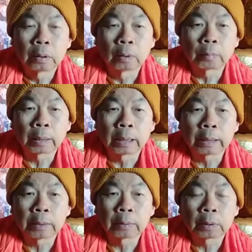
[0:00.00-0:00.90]
ออกมา
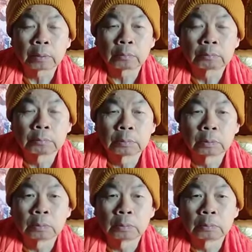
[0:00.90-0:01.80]
แล้วก็
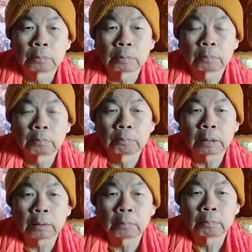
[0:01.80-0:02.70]
โอ้ไม่